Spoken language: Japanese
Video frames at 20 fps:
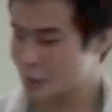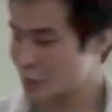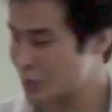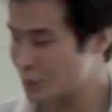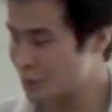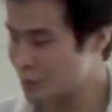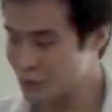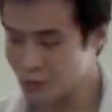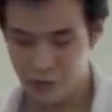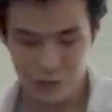と
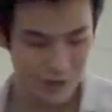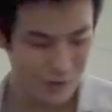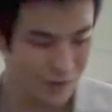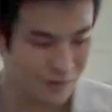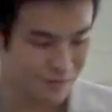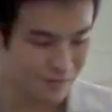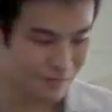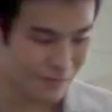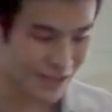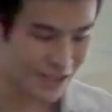いうもの
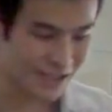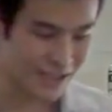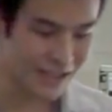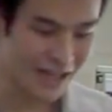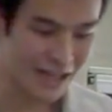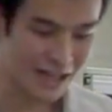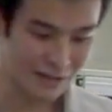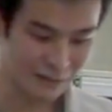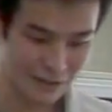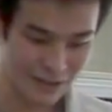の3
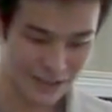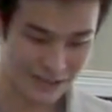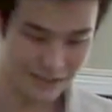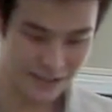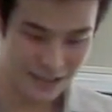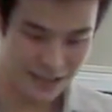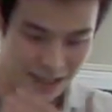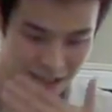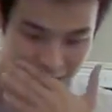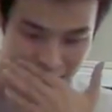つがありま
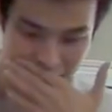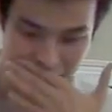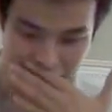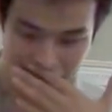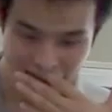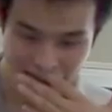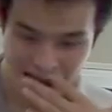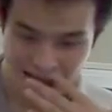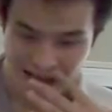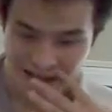す
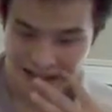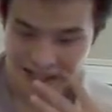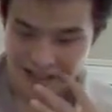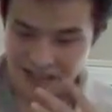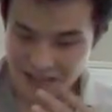で